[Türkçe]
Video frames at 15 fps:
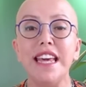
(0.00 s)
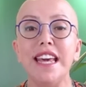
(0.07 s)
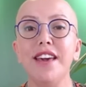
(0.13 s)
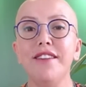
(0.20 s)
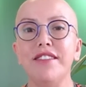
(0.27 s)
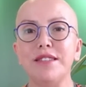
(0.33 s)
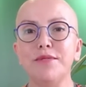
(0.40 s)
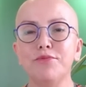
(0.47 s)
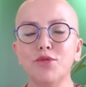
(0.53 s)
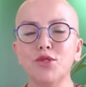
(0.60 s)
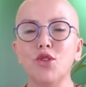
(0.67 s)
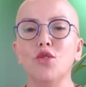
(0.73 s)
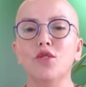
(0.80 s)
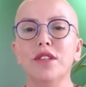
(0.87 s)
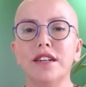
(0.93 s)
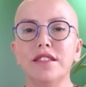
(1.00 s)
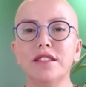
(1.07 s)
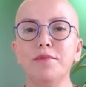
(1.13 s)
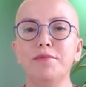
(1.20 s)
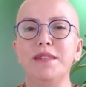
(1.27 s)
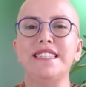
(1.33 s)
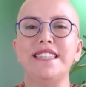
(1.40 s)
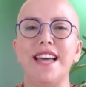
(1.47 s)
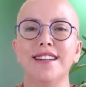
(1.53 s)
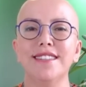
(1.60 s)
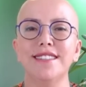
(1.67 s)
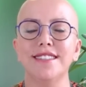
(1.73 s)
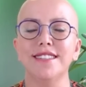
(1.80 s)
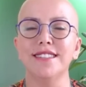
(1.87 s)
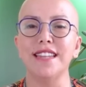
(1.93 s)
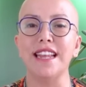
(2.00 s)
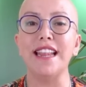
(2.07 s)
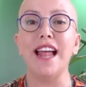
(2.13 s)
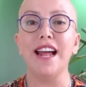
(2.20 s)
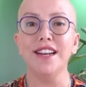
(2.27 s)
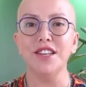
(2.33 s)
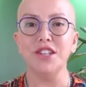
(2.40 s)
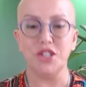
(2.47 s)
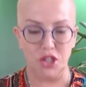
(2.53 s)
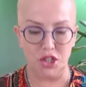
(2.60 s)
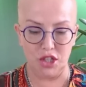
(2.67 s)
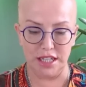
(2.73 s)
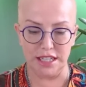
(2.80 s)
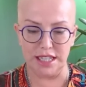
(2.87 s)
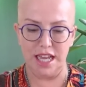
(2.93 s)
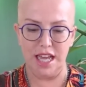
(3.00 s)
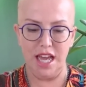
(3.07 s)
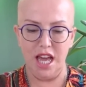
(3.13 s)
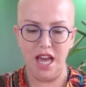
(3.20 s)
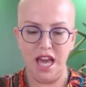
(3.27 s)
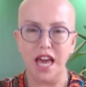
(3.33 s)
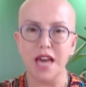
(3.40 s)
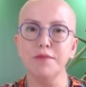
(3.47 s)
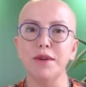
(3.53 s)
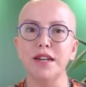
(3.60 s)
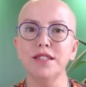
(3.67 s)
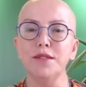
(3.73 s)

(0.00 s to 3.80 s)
Evet bu dolunayda bizler neler yaşayacağız? Hemen